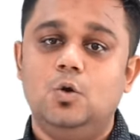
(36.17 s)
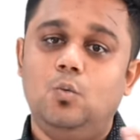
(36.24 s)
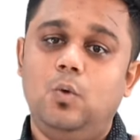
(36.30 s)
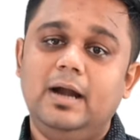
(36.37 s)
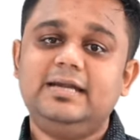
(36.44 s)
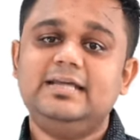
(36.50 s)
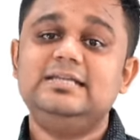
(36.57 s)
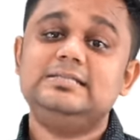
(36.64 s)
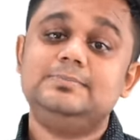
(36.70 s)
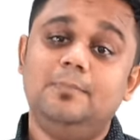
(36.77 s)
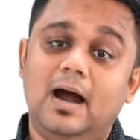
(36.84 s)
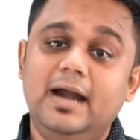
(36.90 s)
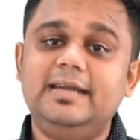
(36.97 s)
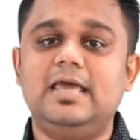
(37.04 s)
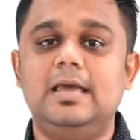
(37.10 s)
वट इज
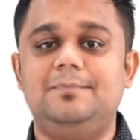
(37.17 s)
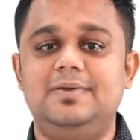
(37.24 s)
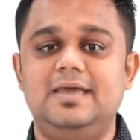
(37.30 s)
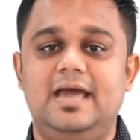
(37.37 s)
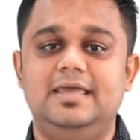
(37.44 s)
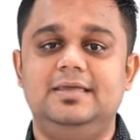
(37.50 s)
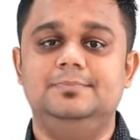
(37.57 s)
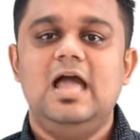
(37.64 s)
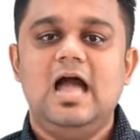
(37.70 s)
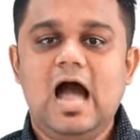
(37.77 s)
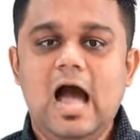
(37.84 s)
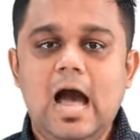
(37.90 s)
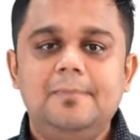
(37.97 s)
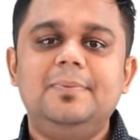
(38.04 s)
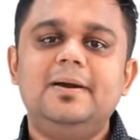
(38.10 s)
स्मार्ट के पी आई
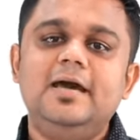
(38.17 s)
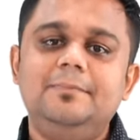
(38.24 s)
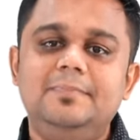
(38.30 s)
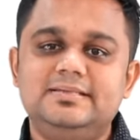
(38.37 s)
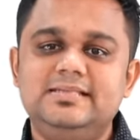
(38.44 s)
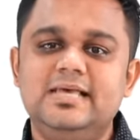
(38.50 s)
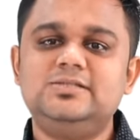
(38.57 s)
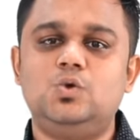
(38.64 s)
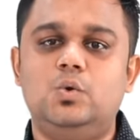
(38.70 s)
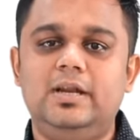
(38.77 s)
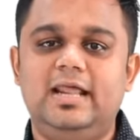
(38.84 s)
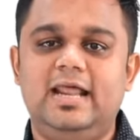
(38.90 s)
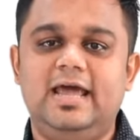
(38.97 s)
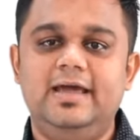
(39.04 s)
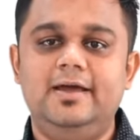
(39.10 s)
आप अगर बिजनेस
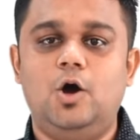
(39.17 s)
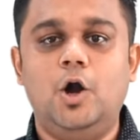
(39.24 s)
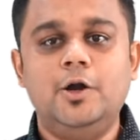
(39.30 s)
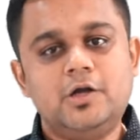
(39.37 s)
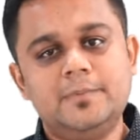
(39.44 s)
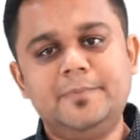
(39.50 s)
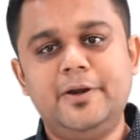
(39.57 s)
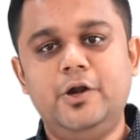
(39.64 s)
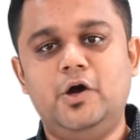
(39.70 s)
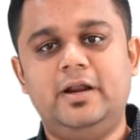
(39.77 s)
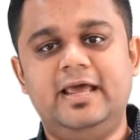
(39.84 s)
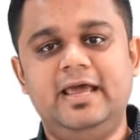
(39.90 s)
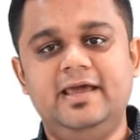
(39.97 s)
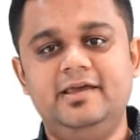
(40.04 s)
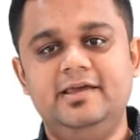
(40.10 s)
ओनर हैं ऑन्टरप्रेन्योर
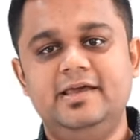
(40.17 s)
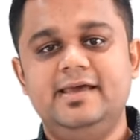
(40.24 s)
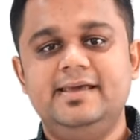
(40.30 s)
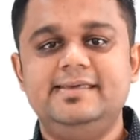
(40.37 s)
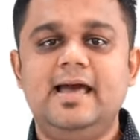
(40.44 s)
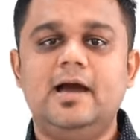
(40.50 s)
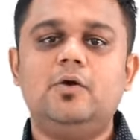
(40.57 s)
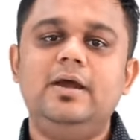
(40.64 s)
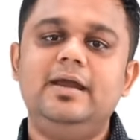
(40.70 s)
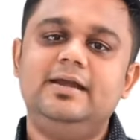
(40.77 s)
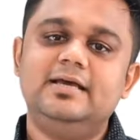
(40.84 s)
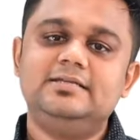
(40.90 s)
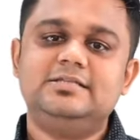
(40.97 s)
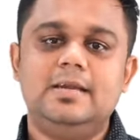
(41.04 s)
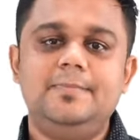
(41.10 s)
हैं या कोई
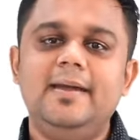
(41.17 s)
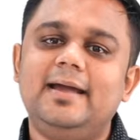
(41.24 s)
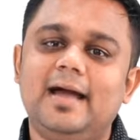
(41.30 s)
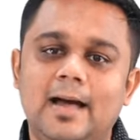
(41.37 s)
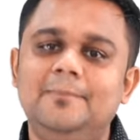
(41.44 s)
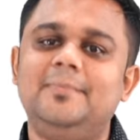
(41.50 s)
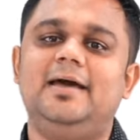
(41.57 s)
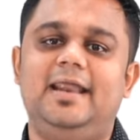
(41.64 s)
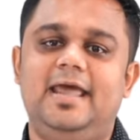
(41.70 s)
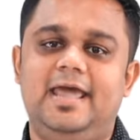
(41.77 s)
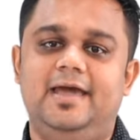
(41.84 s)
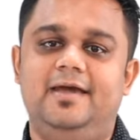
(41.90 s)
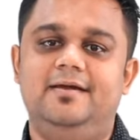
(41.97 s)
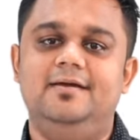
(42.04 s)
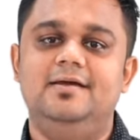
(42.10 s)
इंडस्ट्री में काम कर रहे
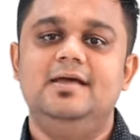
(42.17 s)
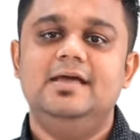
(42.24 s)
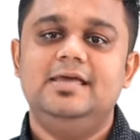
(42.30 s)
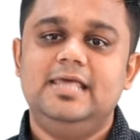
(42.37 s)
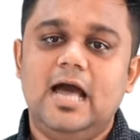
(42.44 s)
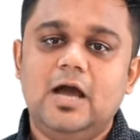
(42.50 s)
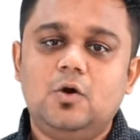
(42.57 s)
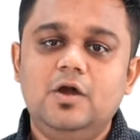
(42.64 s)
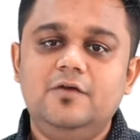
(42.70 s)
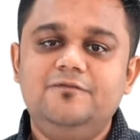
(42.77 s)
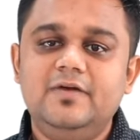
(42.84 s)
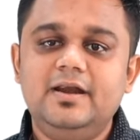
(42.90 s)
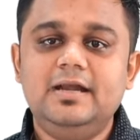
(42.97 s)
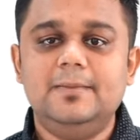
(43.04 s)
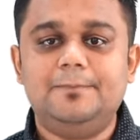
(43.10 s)
हैं या कोई
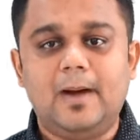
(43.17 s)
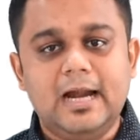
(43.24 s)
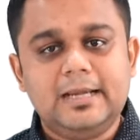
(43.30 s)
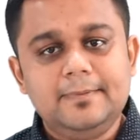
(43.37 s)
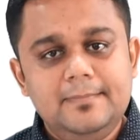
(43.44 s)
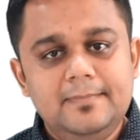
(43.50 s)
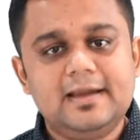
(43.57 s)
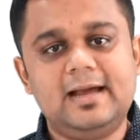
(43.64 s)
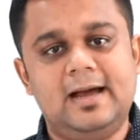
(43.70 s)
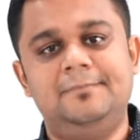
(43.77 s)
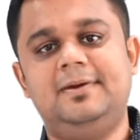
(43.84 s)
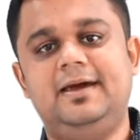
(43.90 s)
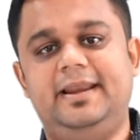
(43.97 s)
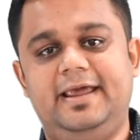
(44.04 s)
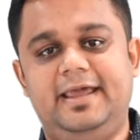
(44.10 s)
फिर डिपार्टमेंट में काम
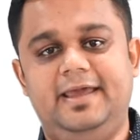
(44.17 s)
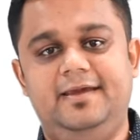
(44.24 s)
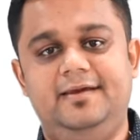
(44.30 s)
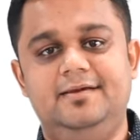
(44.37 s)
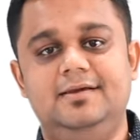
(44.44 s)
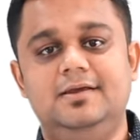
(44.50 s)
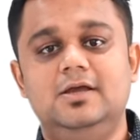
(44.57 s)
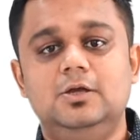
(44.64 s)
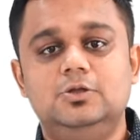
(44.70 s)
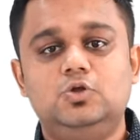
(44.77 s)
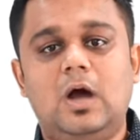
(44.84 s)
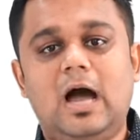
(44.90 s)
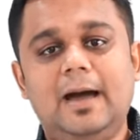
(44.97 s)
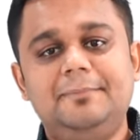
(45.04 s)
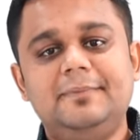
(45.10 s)
कर रहे हैं तो
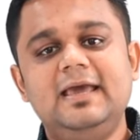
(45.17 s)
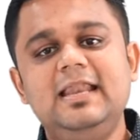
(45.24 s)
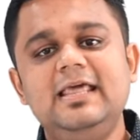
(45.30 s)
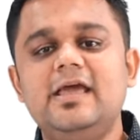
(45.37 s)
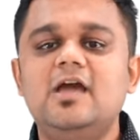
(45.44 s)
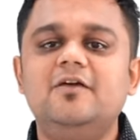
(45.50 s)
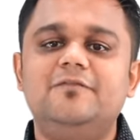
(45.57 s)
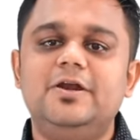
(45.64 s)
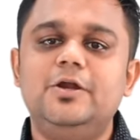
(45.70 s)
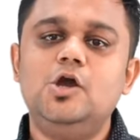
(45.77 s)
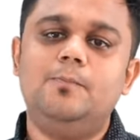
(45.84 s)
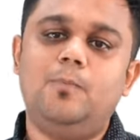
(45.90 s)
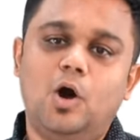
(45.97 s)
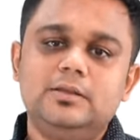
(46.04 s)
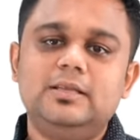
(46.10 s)
आपके लिए ये
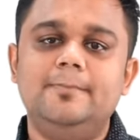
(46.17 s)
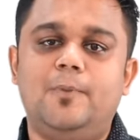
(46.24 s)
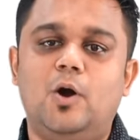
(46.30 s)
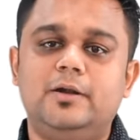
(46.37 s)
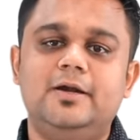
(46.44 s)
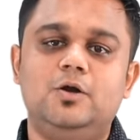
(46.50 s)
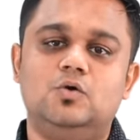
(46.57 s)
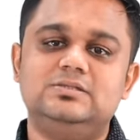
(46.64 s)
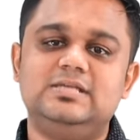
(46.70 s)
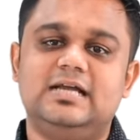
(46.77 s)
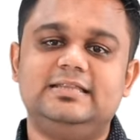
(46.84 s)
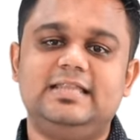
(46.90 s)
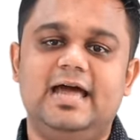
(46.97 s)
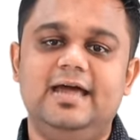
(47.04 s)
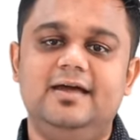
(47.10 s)
वीडियो बहुत इंपॉर्टेंट हो
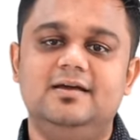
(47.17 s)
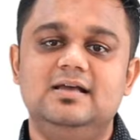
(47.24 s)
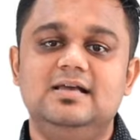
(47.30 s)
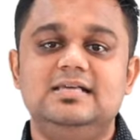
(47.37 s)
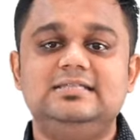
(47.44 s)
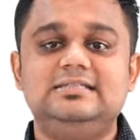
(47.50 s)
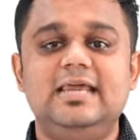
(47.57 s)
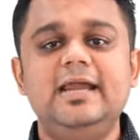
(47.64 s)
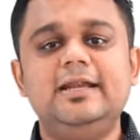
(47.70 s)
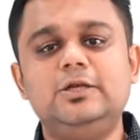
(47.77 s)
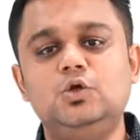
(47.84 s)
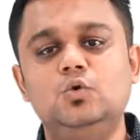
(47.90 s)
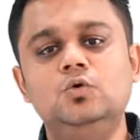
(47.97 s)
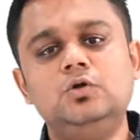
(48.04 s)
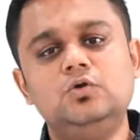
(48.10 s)
सकता है स्टे
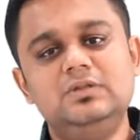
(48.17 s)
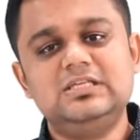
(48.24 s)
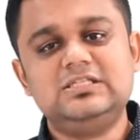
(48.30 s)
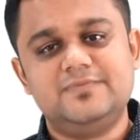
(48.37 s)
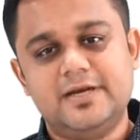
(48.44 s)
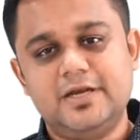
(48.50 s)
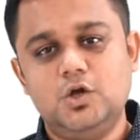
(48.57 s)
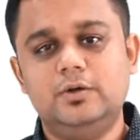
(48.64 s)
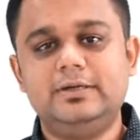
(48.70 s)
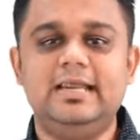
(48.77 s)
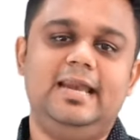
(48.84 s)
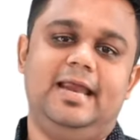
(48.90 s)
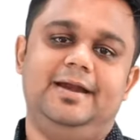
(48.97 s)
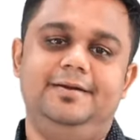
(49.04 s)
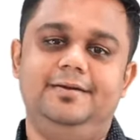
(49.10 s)
ट्यून टू दिस वीडियो
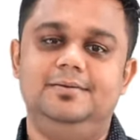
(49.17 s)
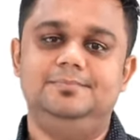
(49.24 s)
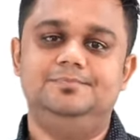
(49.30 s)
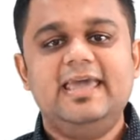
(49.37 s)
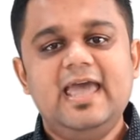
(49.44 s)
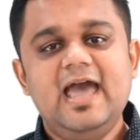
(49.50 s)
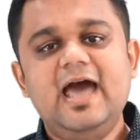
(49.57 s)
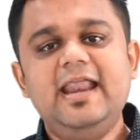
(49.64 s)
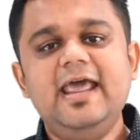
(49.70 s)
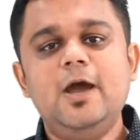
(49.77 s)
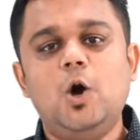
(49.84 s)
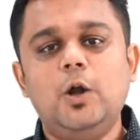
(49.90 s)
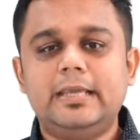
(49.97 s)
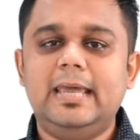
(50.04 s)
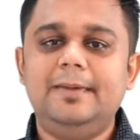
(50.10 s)
टिल एंड के आर ए
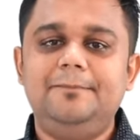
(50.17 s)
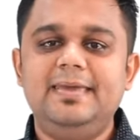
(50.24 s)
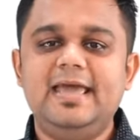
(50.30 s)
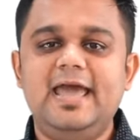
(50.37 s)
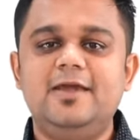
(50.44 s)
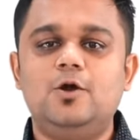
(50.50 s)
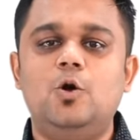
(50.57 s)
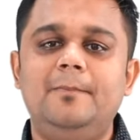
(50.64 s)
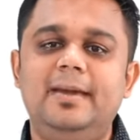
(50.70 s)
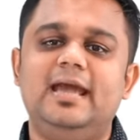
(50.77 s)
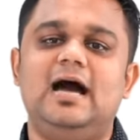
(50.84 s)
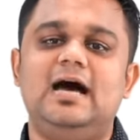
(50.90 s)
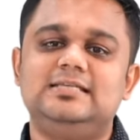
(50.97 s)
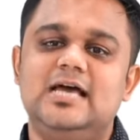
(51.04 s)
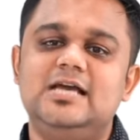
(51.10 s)
और के पी आई को मैं
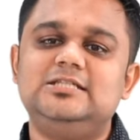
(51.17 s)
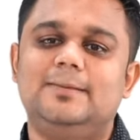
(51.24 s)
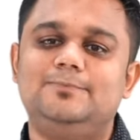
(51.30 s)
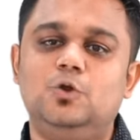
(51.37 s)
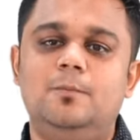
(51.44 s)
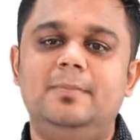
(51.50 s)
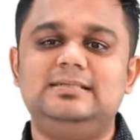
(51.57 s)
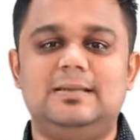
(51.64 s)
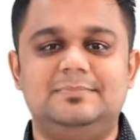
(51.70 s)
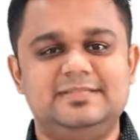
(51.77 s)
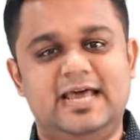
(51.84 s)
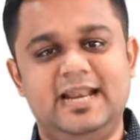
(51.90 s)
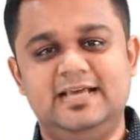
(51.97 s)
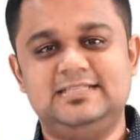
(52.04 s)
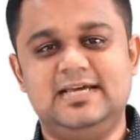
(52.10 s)
एक आसान शब्दों में
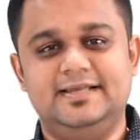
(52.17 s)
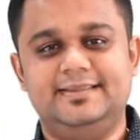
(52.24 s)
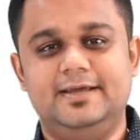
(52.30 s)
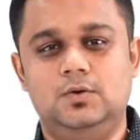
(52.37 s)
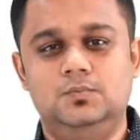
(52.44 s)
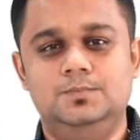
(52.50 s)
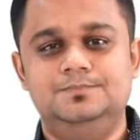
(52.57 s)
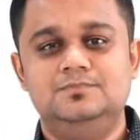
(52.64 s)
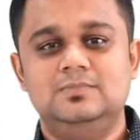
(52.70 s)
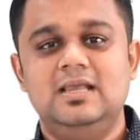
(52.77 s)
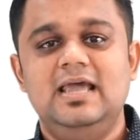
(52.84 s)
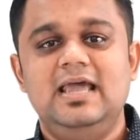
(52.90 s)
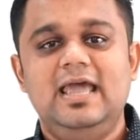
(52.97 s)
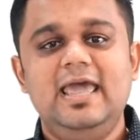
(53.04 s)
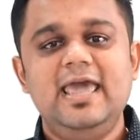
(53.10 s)
समझाना चाहता हूँ
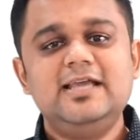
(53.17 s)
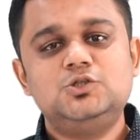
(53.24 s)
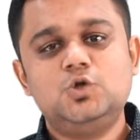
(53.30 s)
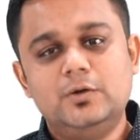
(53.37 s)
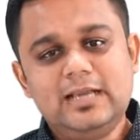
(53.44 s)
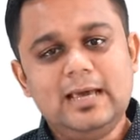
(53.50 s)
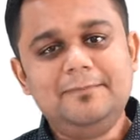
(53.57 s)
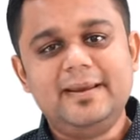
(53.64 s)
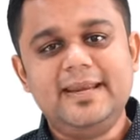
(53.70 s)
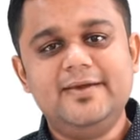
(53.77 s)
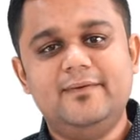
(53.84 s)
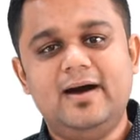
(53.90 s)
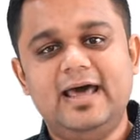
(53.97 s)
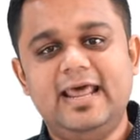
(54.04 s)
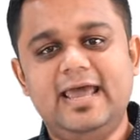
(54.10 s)
एक छोटा
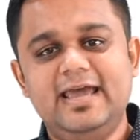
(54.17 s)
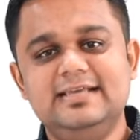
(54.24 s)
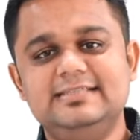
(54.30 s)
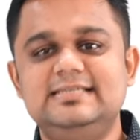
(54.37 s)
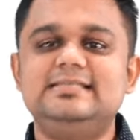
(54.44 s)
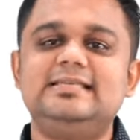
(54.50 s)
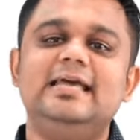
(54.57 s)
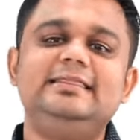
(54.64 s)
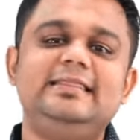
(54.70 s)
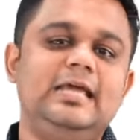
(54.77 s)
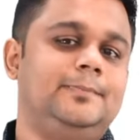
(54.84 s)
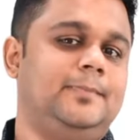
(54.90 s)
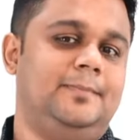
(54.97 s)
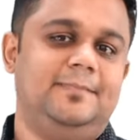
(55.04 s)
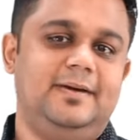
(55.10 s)
परिवार है जिसके
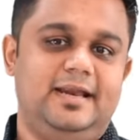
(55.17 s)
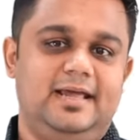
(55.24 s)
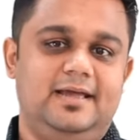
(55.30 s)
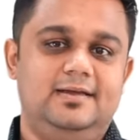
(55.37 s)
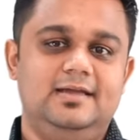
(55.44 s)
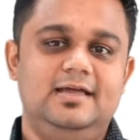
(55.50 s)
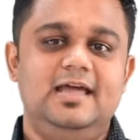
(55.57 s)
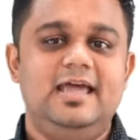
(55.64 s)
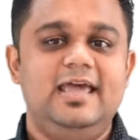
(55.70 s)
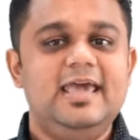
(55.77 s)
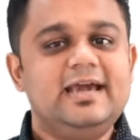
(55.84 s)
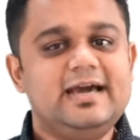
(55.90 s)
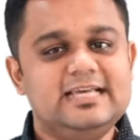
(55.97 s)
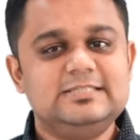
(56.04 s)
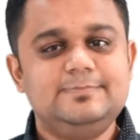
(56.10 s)
तीन मेंबर हैं
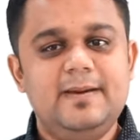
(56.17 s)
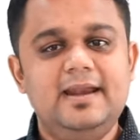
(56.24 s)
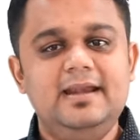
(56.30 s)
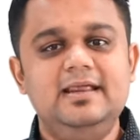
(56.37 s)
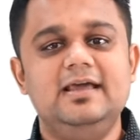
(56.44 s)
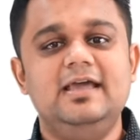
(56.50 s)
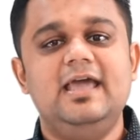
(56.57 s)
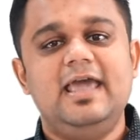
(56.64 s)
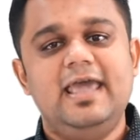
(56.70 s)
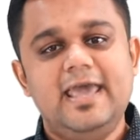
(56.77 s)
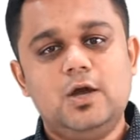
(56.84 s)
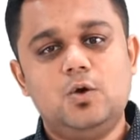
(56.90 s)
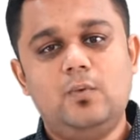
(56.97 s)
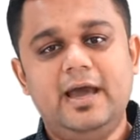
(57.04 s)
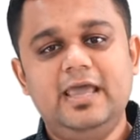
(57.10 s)
एक हस्बैंड
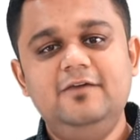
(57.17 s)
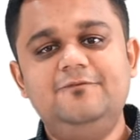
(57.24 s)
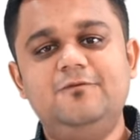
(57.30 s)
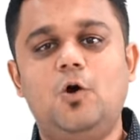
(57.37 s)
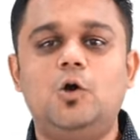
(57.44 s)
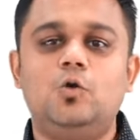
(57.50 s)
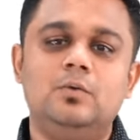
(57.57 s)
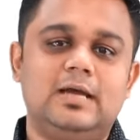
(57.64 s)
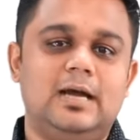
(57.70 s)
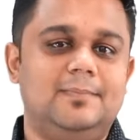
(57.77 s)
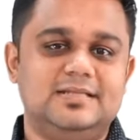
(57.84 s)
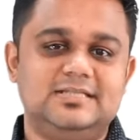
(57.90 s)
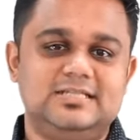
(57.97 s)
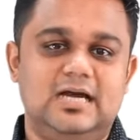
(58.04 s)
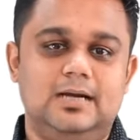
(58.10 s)
एक वाइफ और उनका
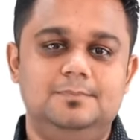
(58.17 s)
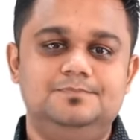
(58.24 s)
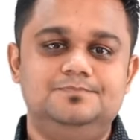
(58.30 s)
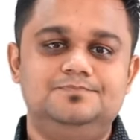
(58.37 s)
बच्चा